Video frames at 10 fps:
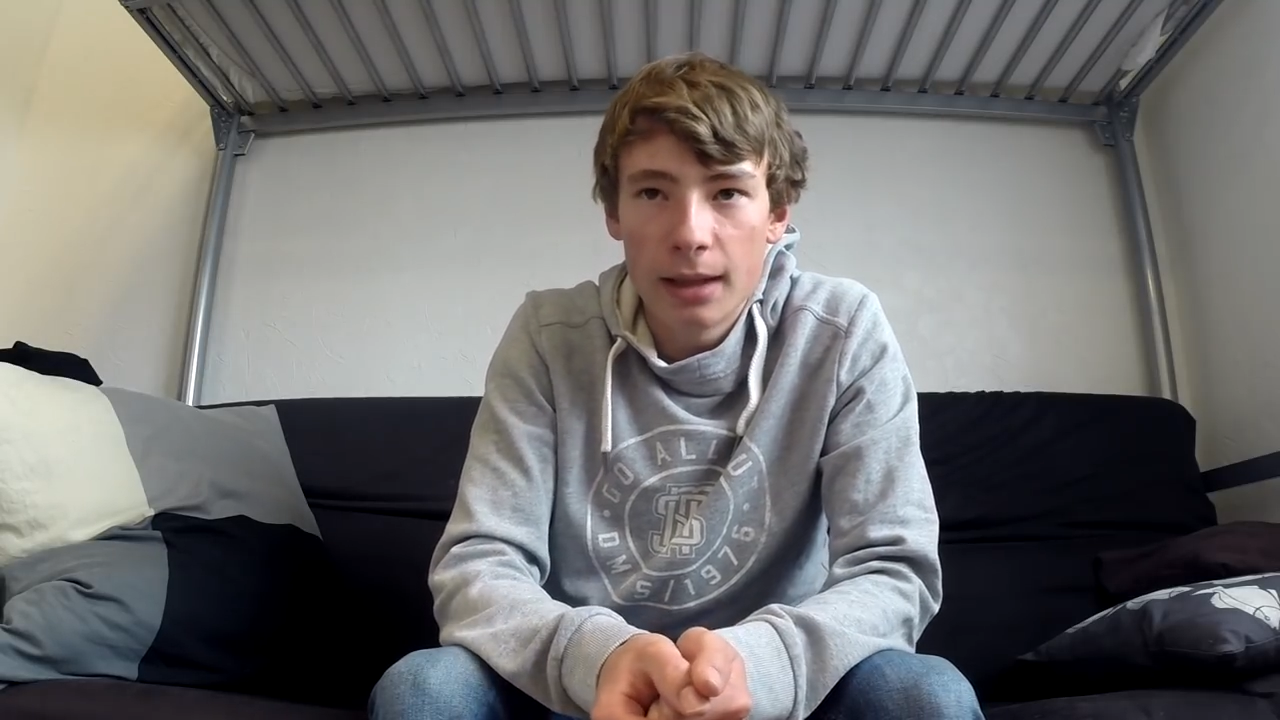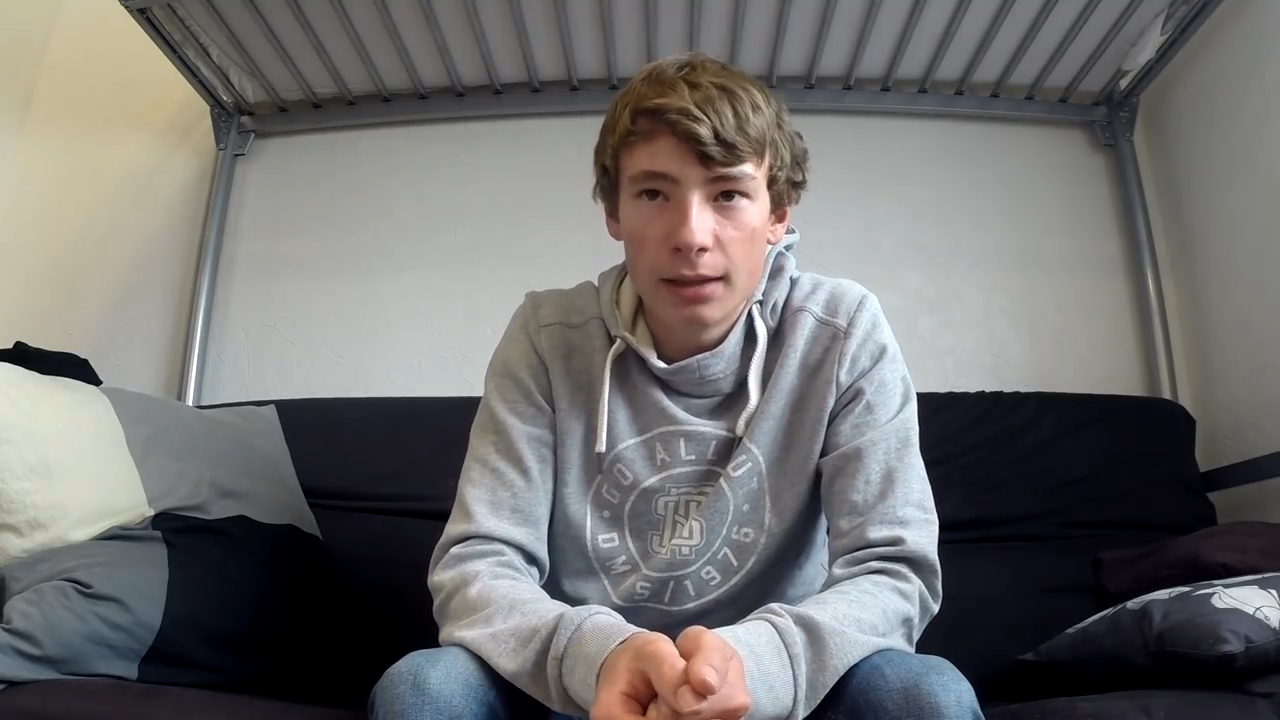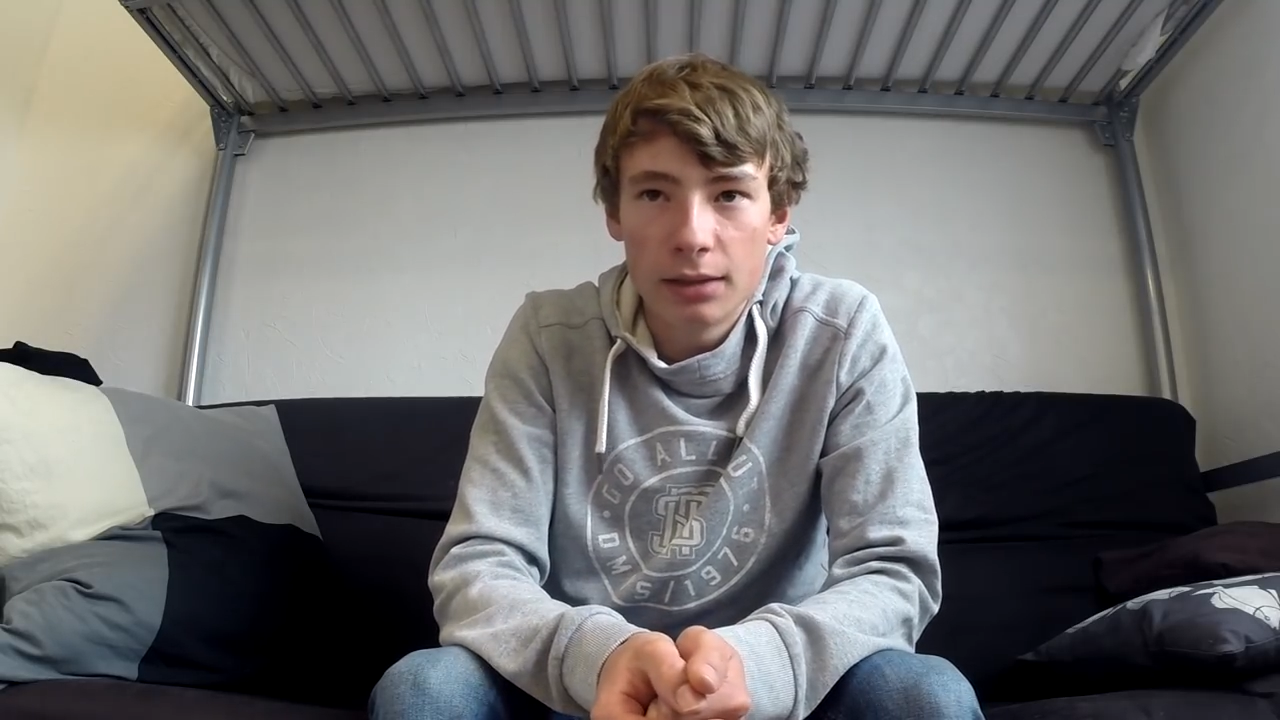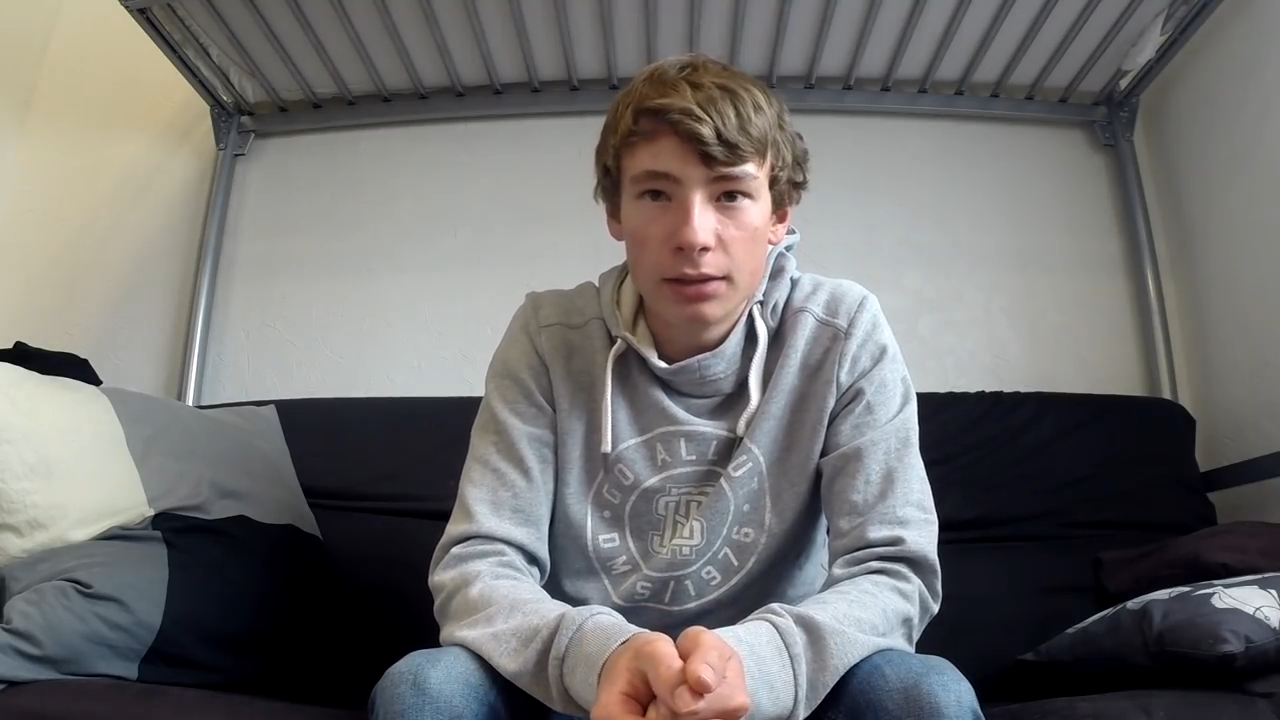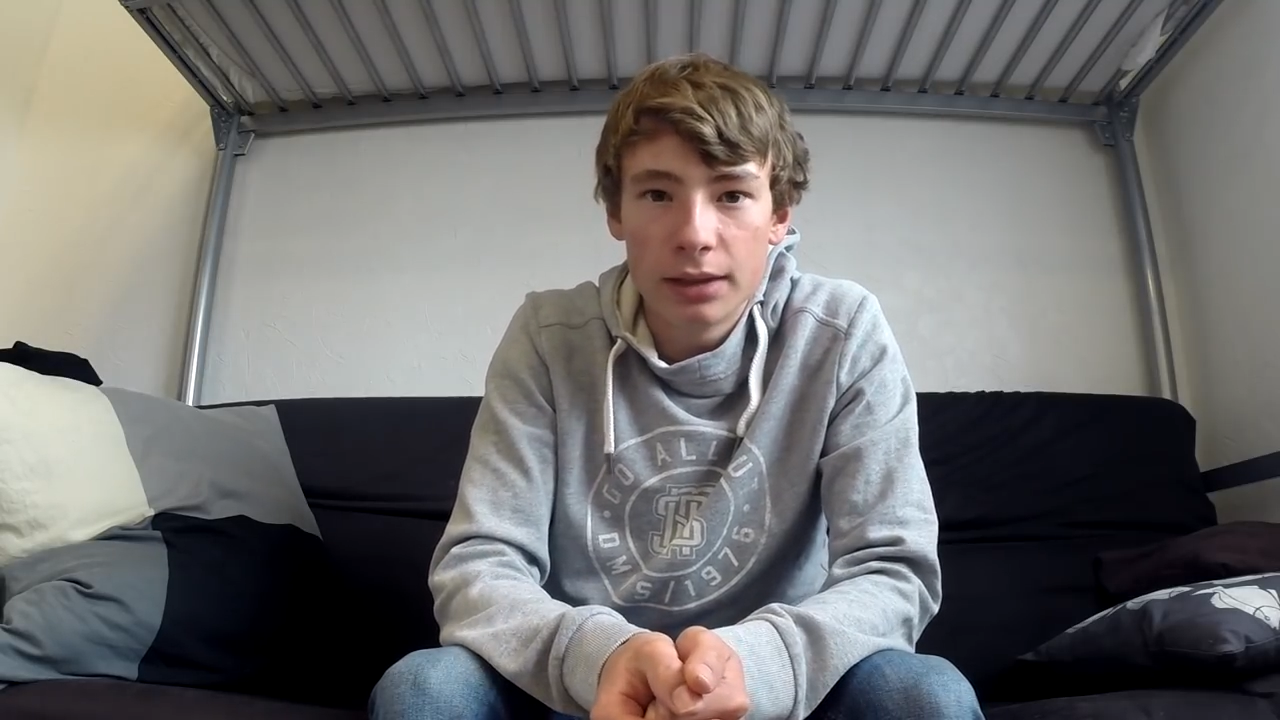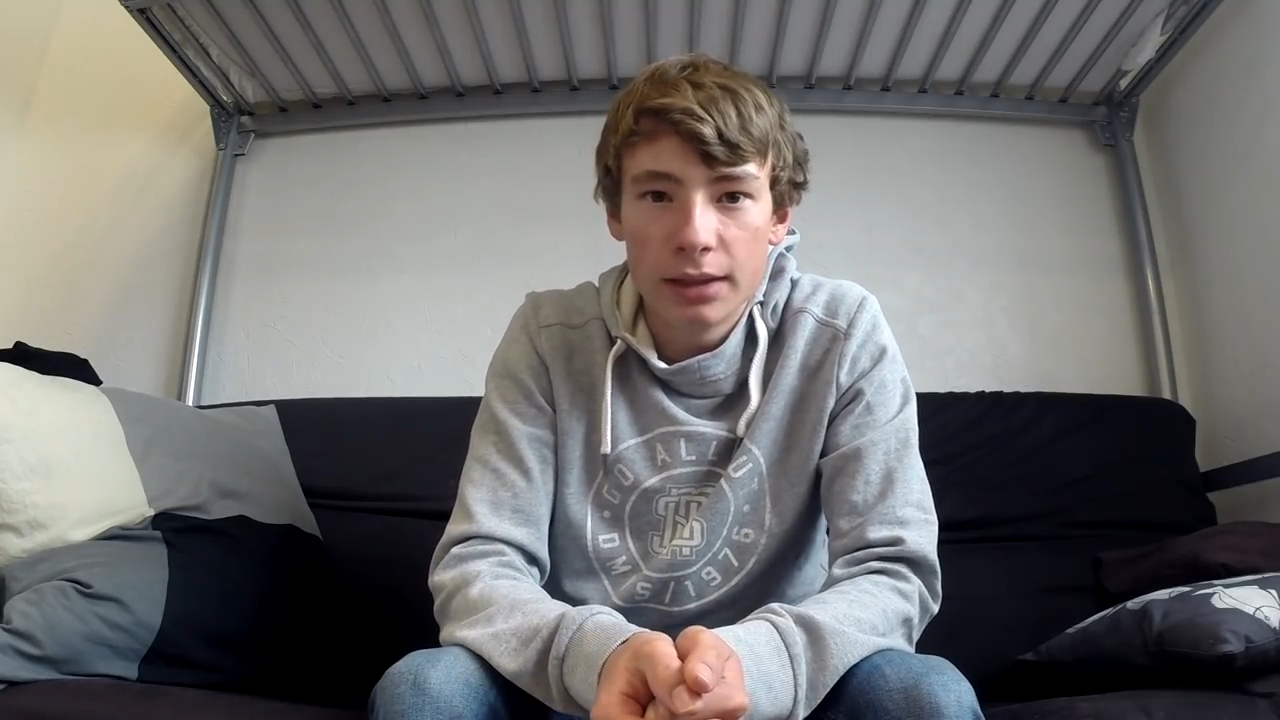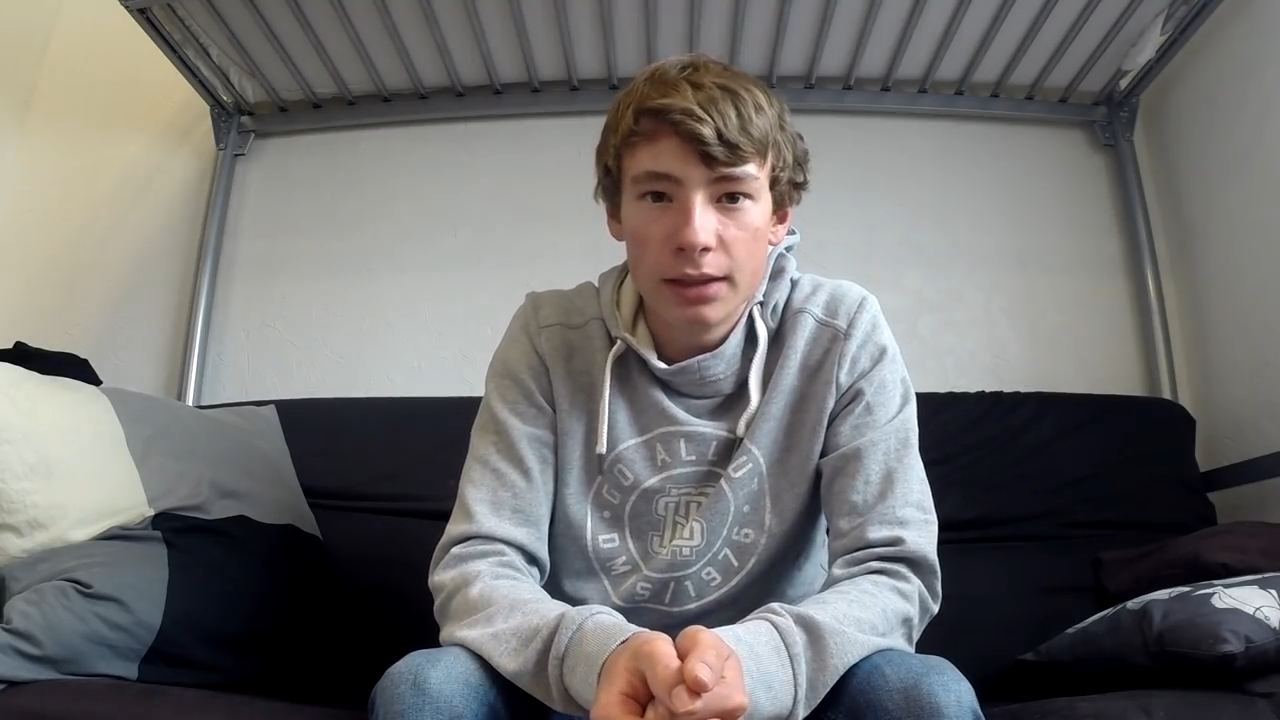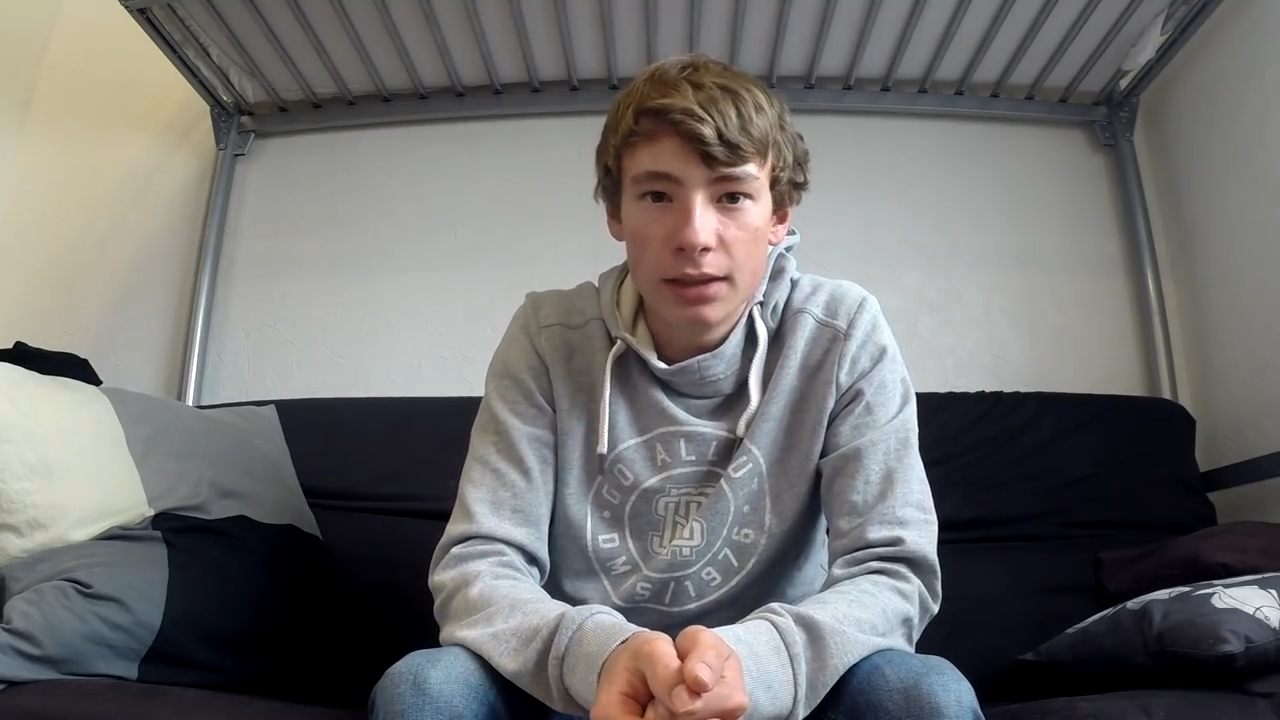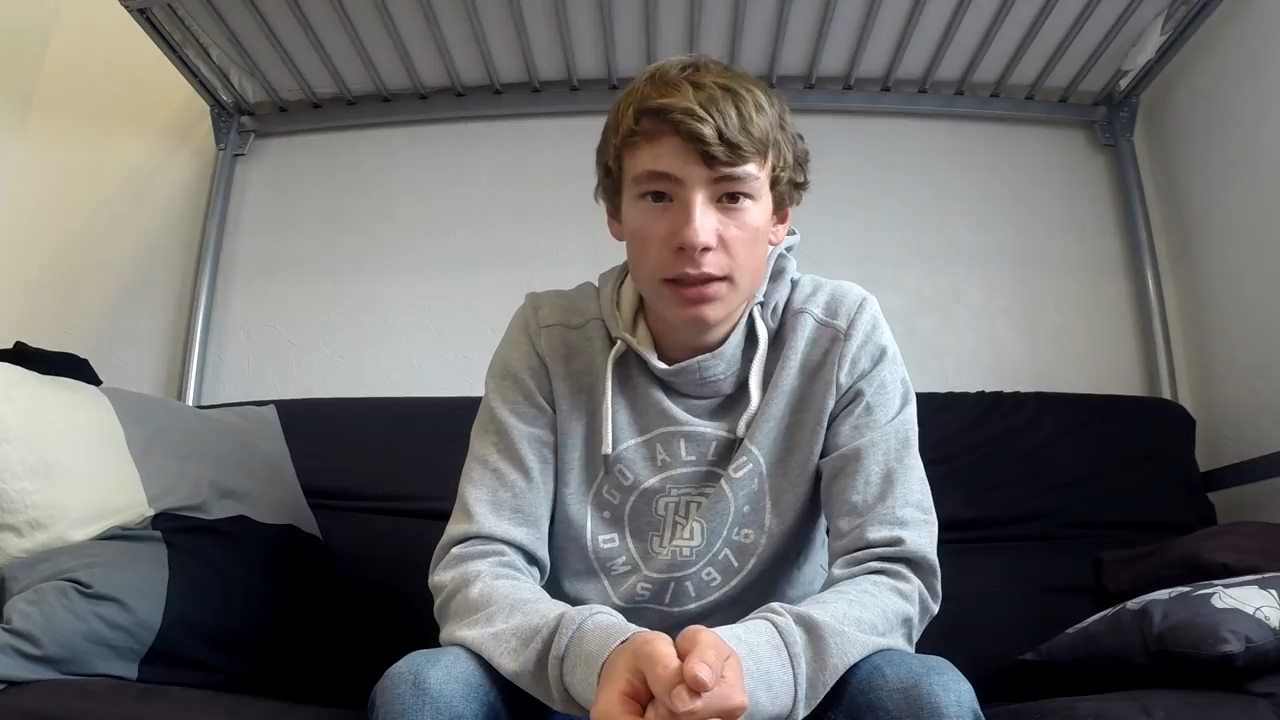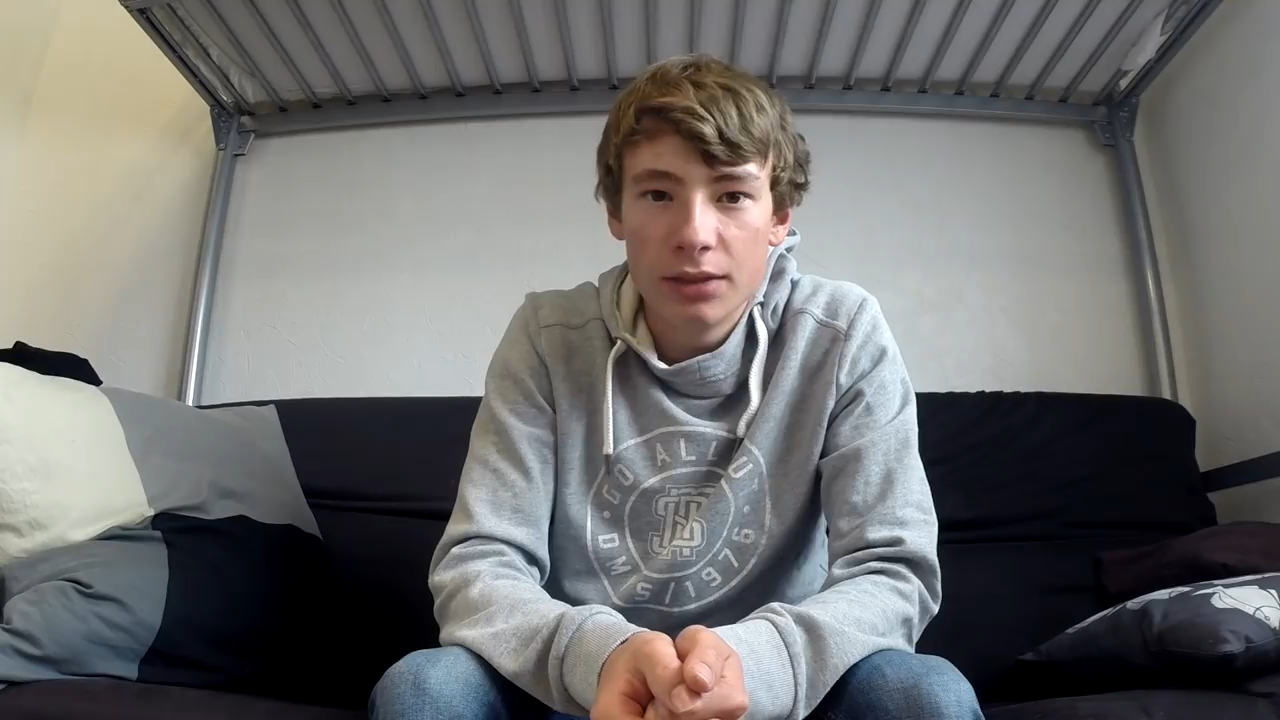euh,
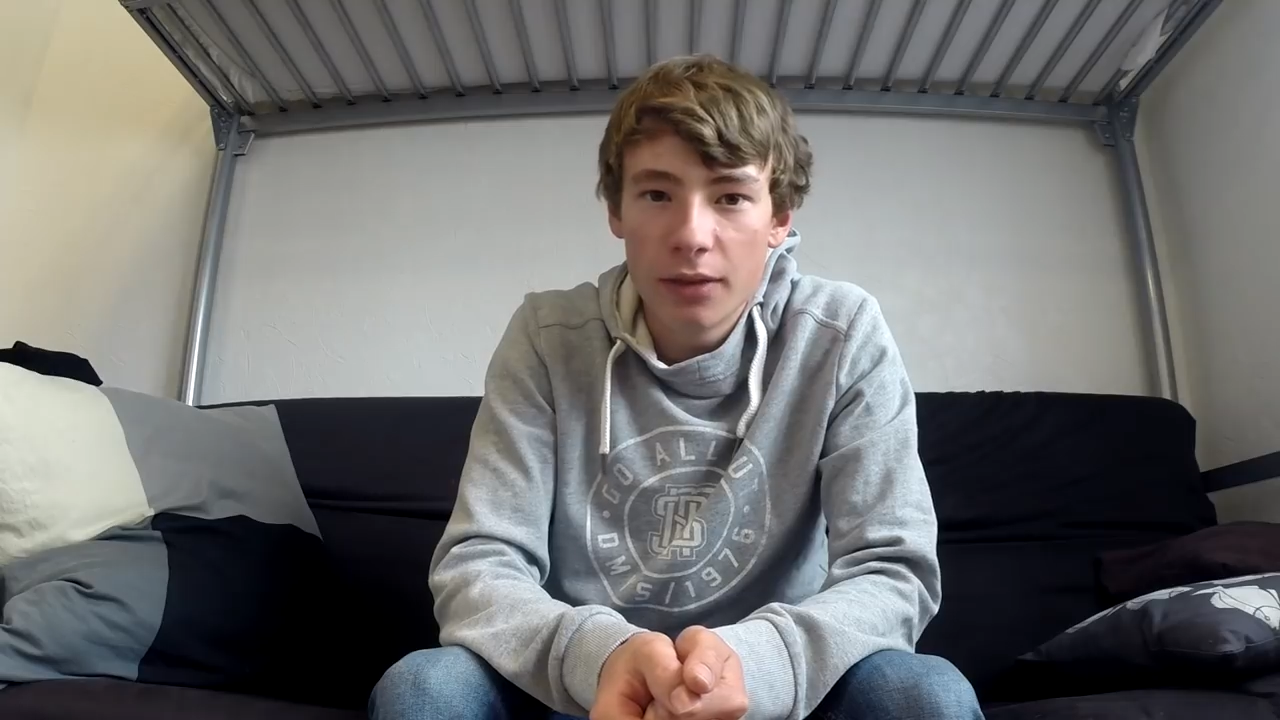qui,